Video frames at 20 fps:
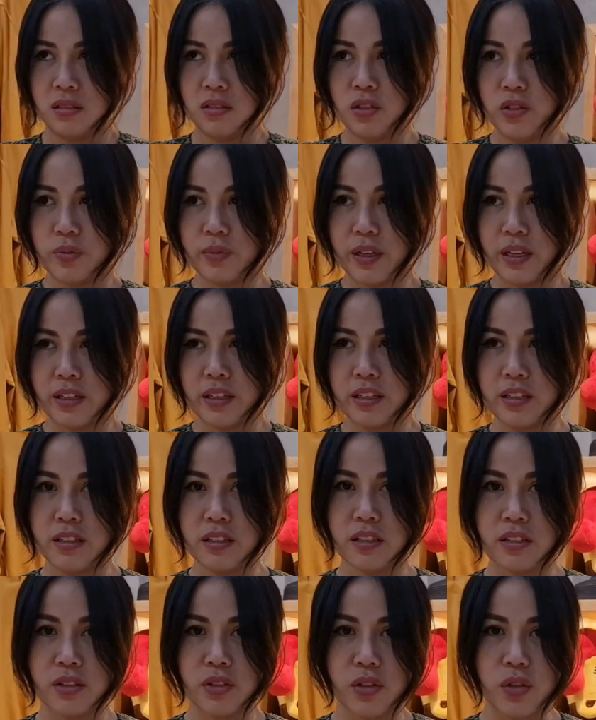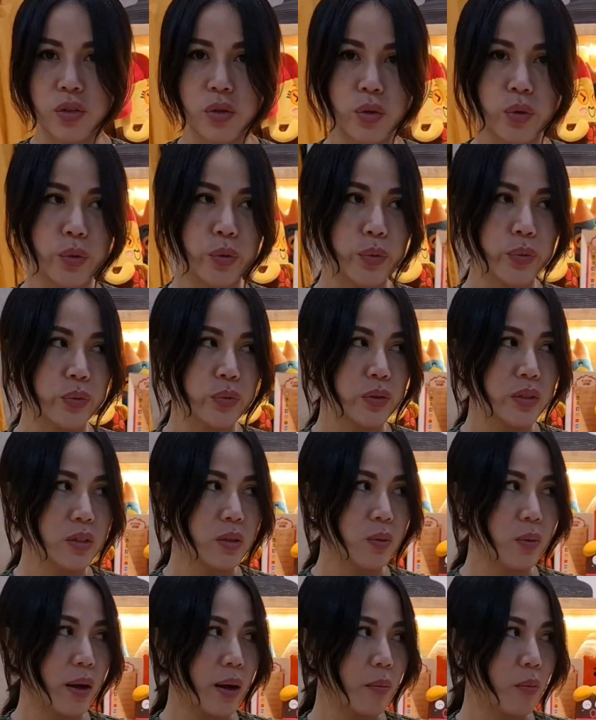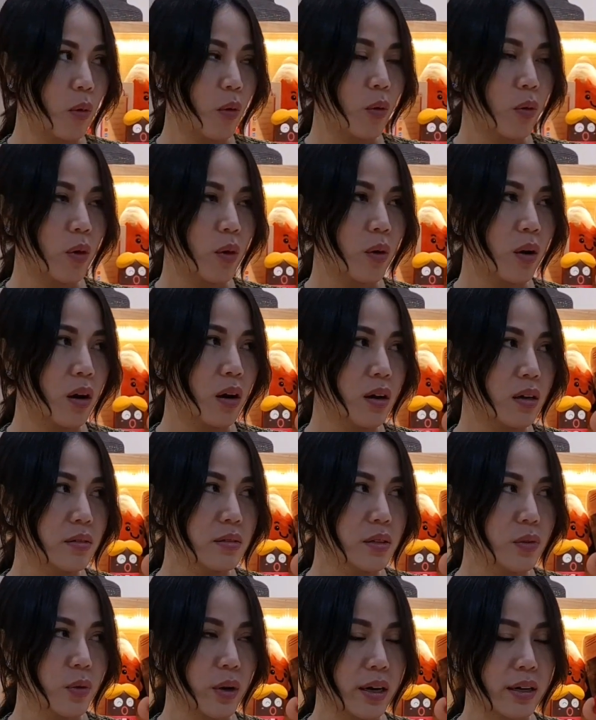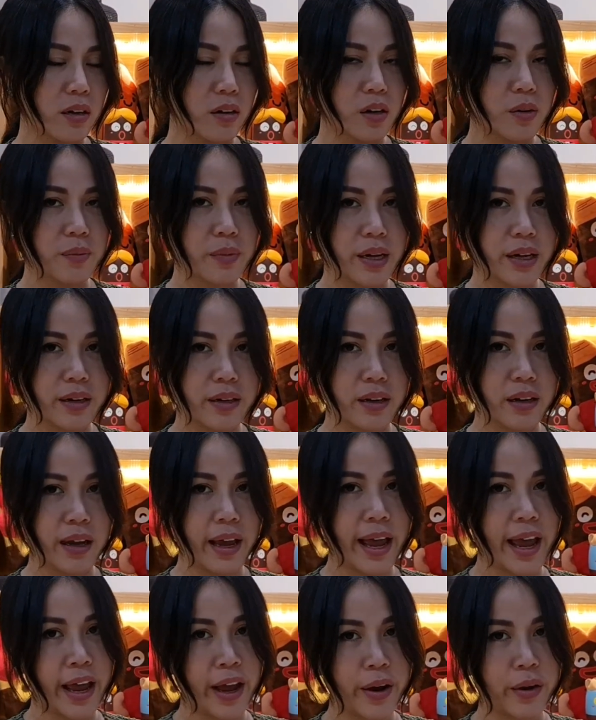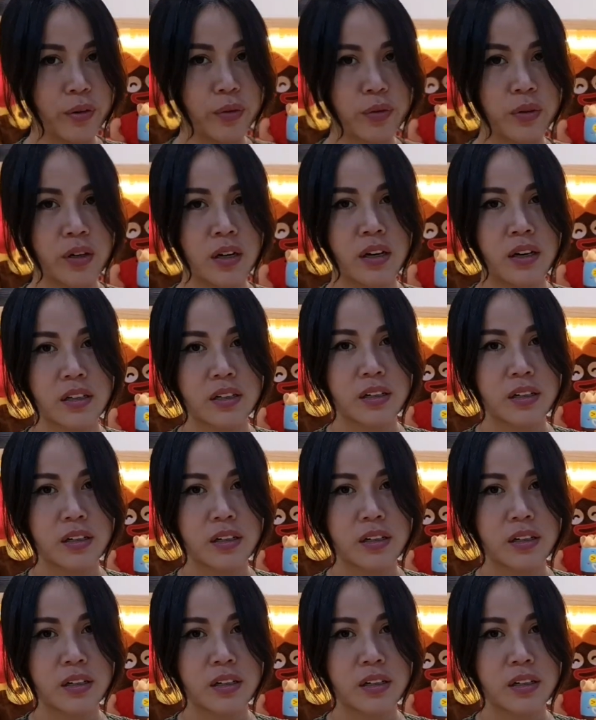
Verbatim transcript: nói chung là đi rất là nhiều, đi qua Bo, đi qua Color Man House,